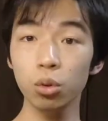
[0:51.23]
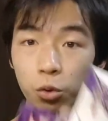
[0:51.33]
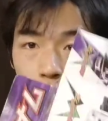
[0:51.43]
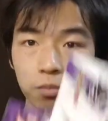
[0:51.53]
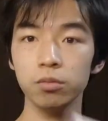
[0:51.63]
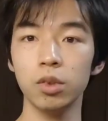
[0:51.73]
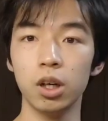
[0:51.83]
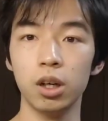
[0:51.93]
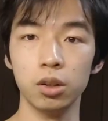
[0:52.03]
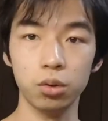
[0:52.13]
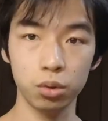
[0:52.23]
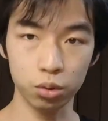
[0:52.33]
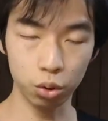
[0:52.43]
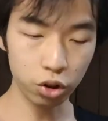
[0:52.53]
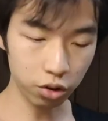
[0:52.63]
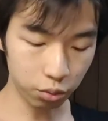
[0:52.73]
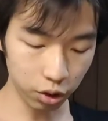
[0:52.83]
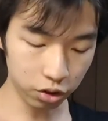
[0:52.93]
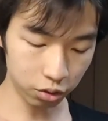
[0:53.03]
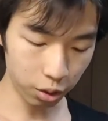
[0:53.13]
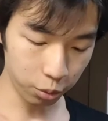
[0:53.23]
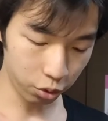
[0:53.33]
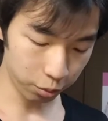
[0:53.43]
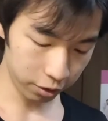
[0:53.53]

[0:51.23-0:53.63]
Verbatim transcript: これこれも、あの、後日詳しくレビュー